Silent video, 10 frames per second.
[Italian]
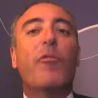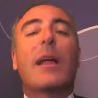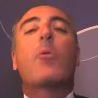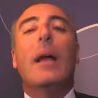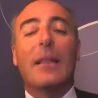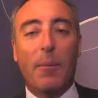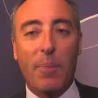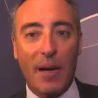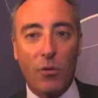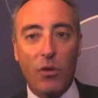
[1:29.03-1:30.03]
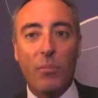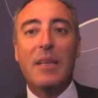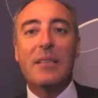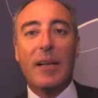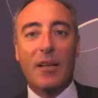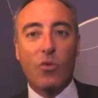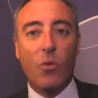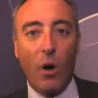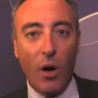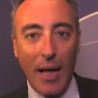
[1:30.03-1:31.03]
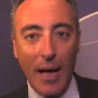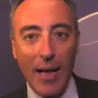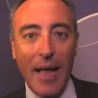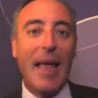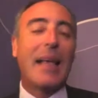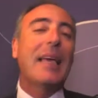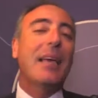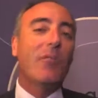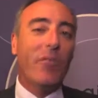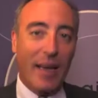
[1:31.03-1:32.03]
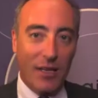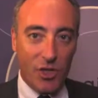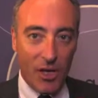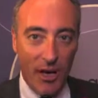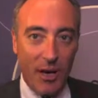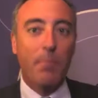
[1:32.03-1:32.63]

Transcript: frequenta per alcuni mesi la scuola e chi invece,